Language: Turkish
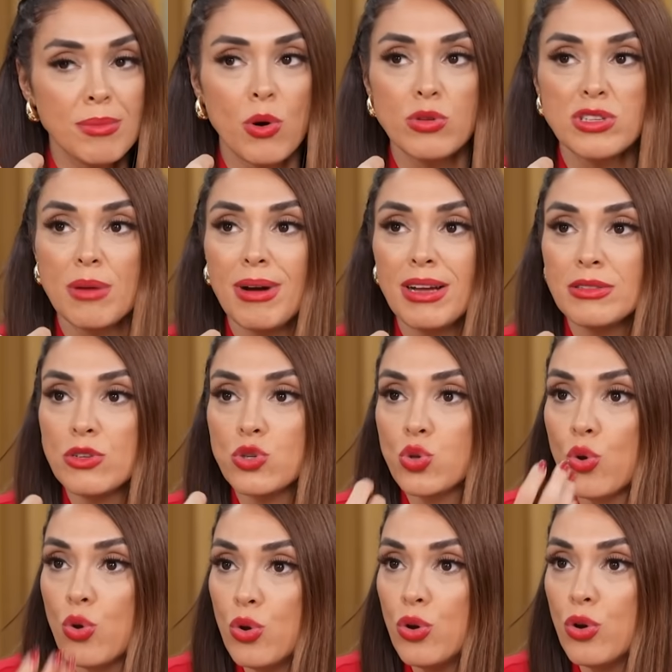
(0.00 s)
ama o zaman da
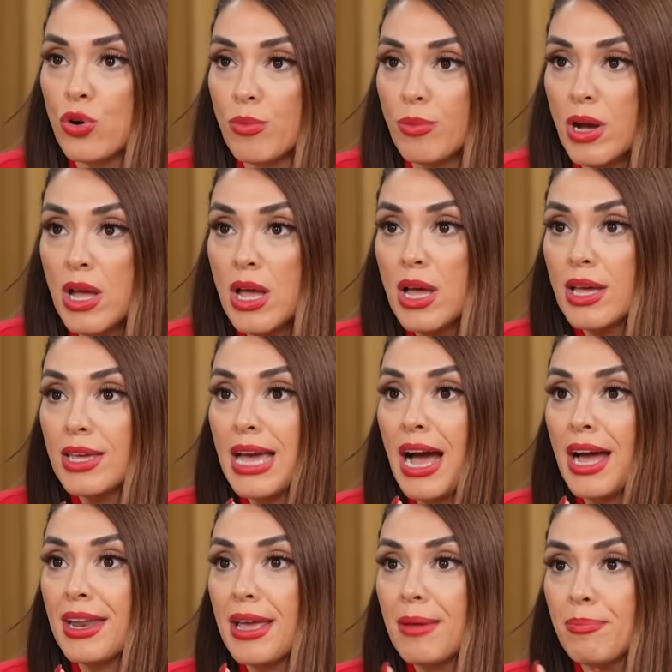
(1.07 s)
söylüyorum.
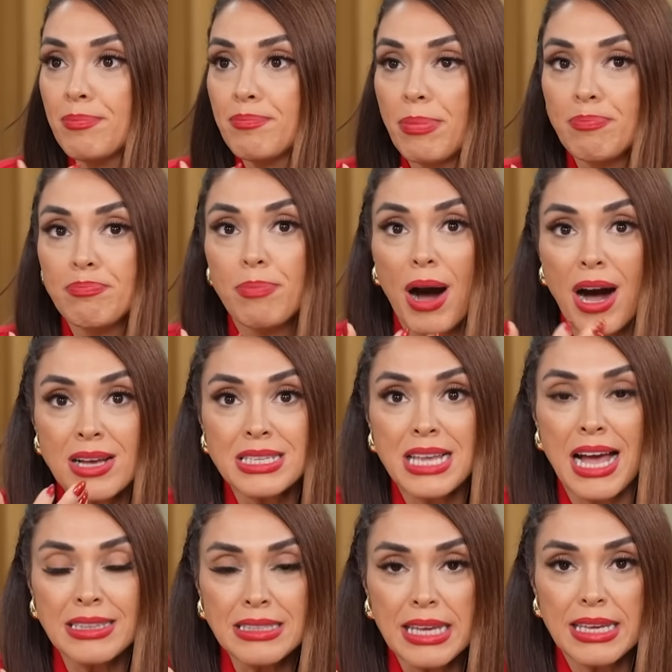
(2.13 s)
Yani
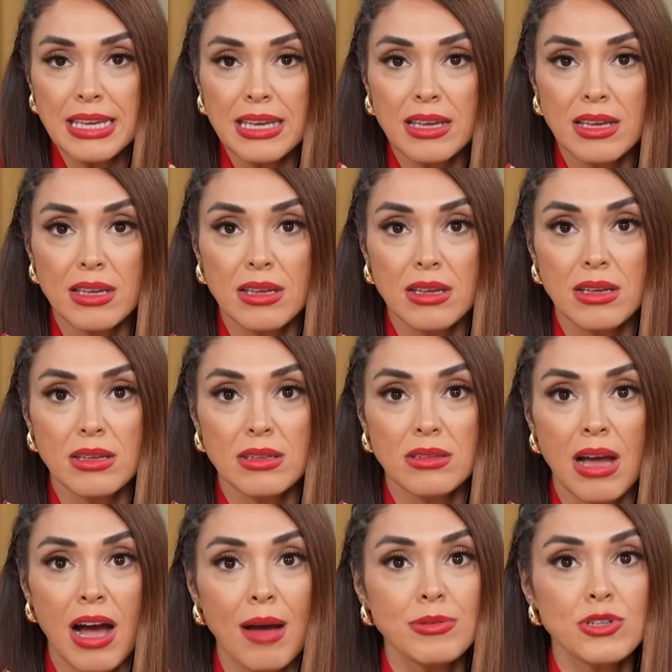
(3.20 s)
bazen e,
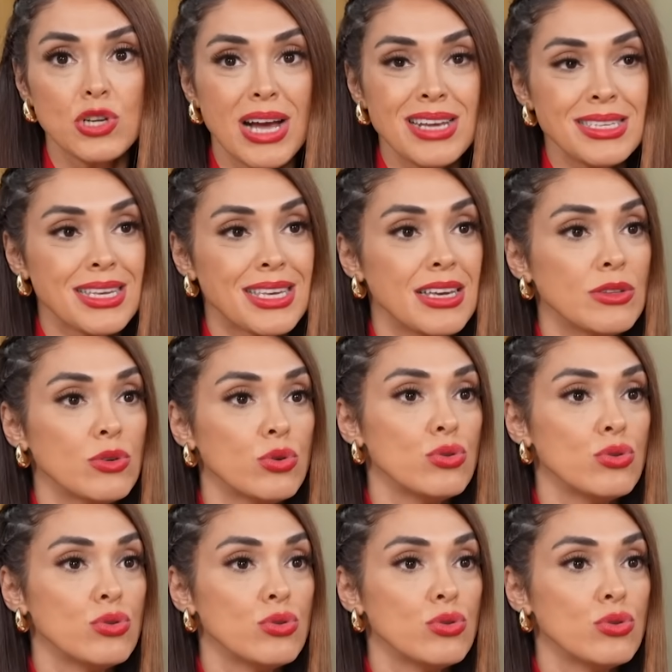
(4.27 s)
tabiri caizse kendi